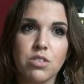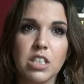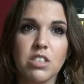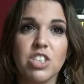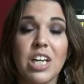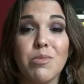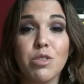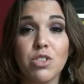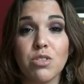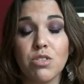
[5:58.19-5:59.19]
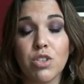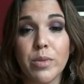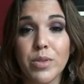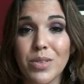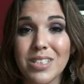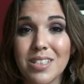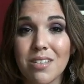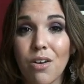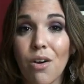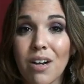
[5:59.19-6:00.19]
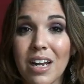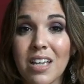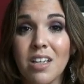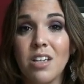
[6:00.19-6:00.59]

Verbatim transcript: C'est vrai que généralement, je, je, commande sur le site anglais.